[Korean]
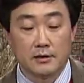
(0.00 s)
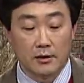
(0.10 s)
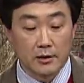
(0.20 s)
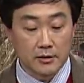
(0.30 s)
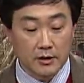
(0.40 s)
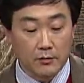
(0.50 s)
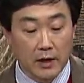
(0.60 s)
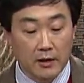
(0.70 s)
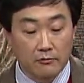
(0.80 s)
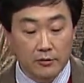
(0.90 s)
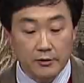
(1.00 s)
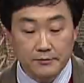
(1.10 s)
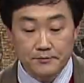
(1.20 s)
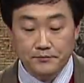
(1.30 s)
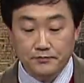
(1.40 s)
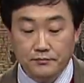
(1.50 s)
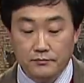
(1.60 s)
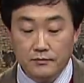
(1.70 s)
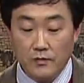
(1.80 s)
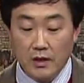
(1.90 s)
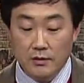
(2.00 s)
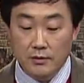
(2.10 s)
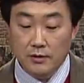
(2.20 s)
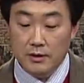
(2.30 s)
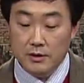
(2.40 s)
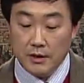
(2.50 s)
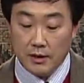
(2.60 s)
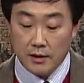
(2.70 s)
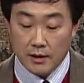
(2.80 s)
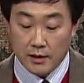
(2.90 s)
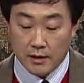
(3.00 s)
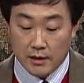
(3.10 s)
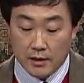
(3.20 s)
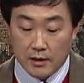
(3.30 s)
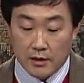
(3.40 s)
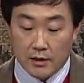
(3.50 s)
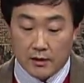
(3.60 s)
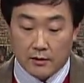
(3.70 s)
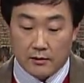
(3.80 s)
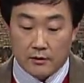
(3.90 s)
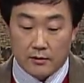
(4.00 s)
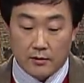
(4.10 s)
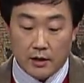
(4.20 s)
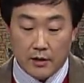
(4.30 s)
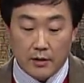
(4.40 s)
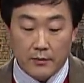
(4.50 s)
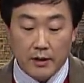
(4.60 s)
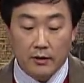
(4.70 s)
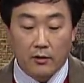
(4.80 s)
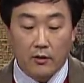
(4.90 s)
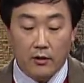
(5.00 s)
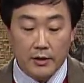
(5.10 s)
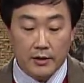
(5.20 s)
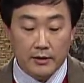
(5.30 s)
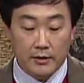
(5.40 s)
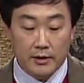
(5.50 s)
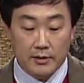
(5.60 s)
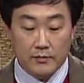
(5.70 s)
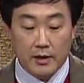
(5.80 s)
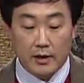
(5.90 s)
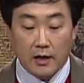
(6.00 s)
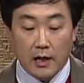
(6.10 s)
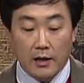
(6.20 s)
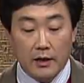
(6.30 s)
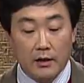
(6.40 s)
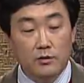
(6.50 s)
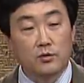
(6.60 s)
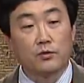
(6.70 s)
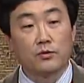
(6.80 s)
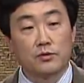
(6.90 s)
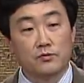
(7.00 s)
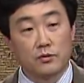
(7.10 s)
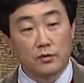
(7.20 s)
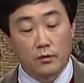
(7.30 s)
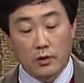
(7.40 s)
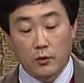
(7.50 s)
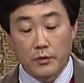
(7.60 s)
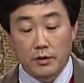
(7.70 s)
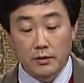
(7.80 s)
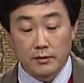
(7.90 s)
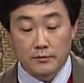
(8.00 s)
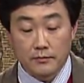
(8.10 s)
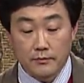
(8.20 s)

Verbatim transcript: 잘 되셨길 바라고요. 저는 이제 어, 하나만 더 얘기 드리겠습니다. 강의 종교심으로 돌아오면은